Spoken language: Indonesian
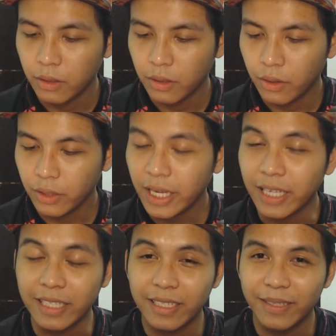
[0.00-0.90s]
okay
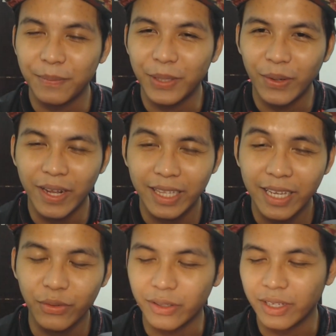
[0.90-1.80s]
guys,
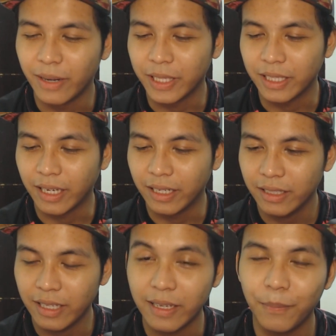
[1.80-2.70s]
pengeluarannya sudah saya
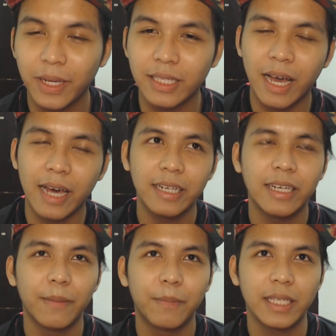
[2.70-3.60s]
dapatkan. Tak sampai sehari
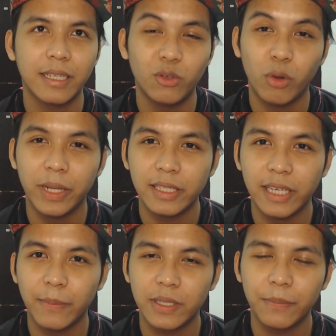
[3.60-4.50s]
dalam masa 12
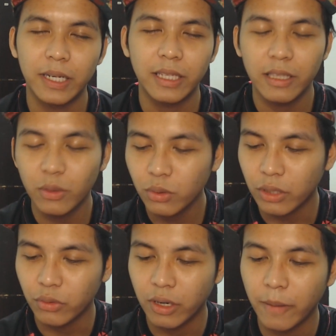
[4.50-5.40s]
jam seperti itu
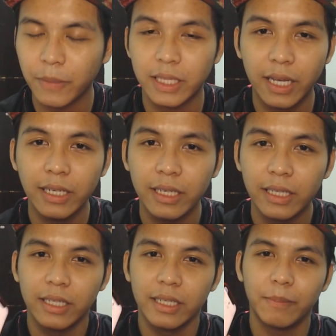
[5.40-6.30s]
saya sudah dapatkan
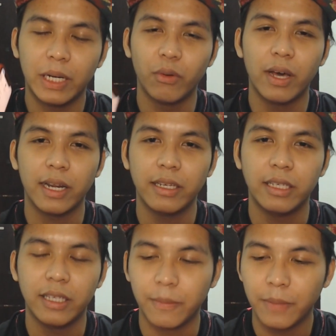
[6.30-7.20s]
pengeluaran
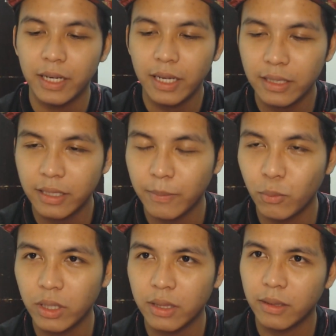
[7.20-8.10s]
nih yang mana saya
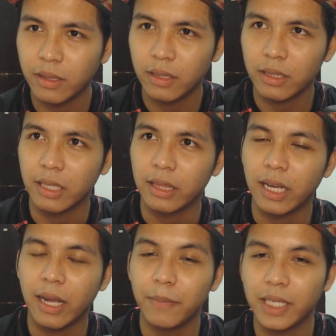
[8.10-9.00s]
buat
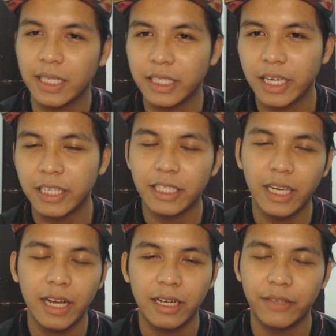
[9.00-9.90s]
tentang aplikasi Cashy
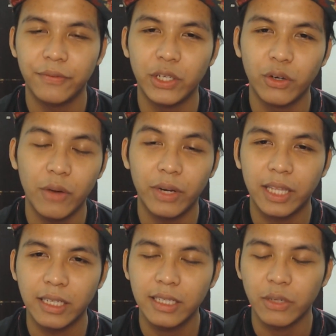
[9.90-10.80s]
lah di video awal
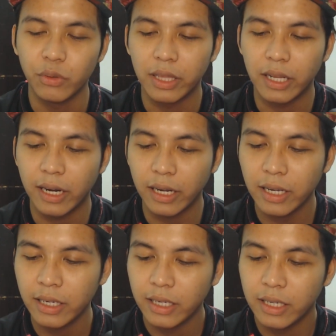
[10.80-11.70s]
tadi saya sudah
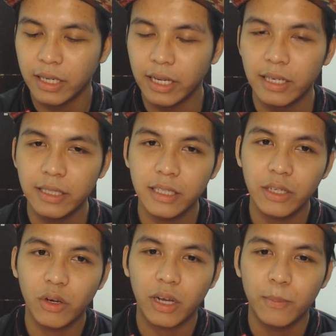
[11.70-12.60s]
terangkan dan di sini
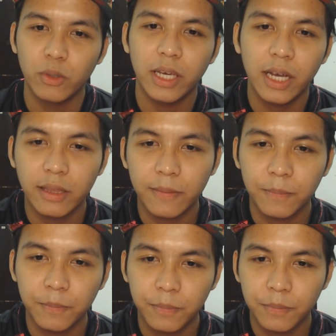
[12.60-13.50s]
kalau kamu lihat
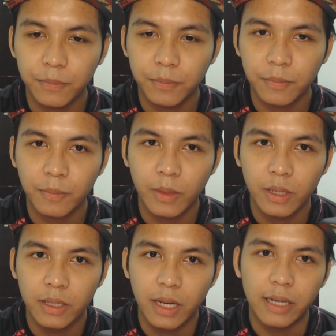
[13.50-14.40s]

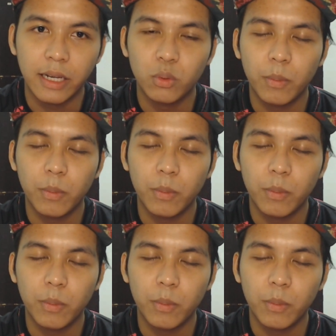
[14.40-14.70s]
ada dua